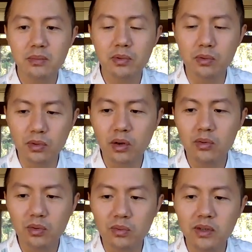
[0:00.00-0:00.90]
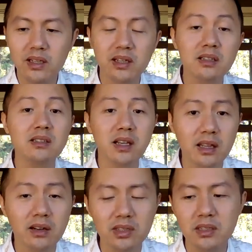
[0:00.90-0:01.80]
普通卤味店的三
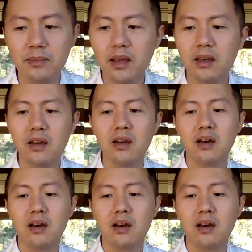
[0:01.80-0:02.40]
到七倍，